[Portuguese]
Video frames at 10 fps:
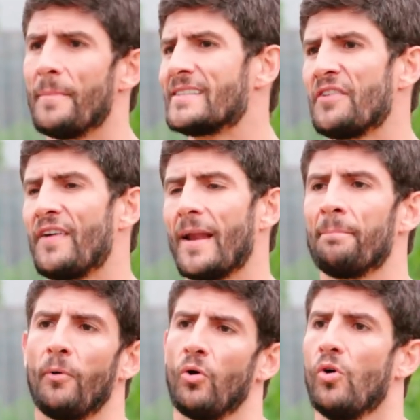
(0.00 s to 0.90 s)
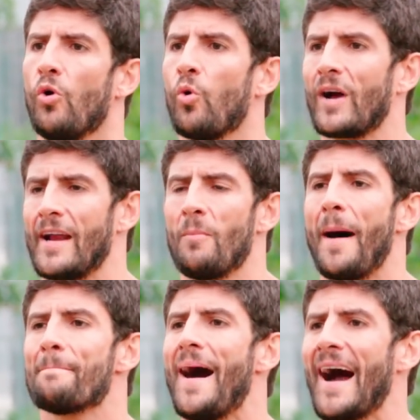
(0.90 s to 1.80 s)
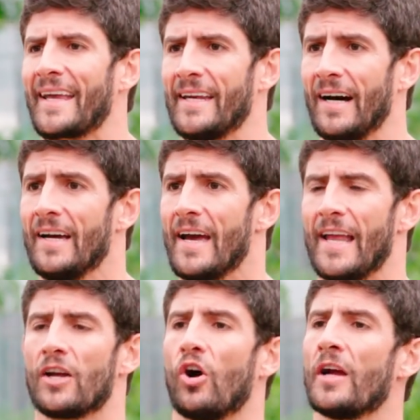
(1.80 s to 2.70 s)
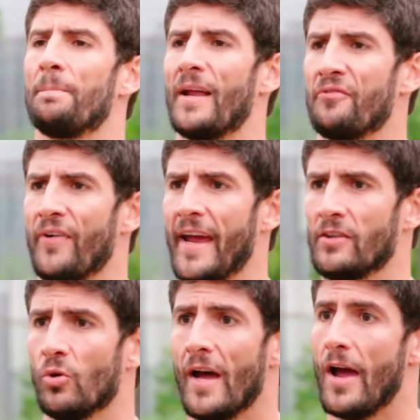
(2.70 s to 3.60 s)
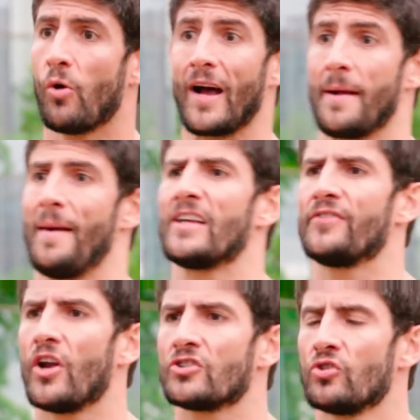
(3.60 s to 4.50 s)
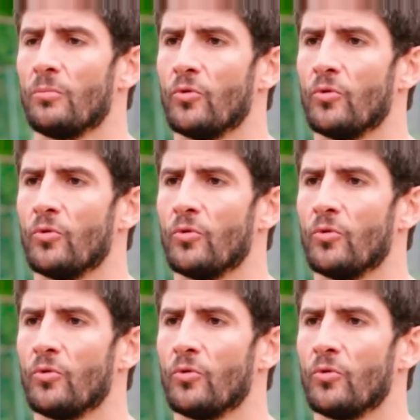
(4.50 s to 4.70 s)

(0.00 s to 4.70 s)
mas você fala, pô, o cara é uma máquina, ele corre perfeito, é o cara mais veloz do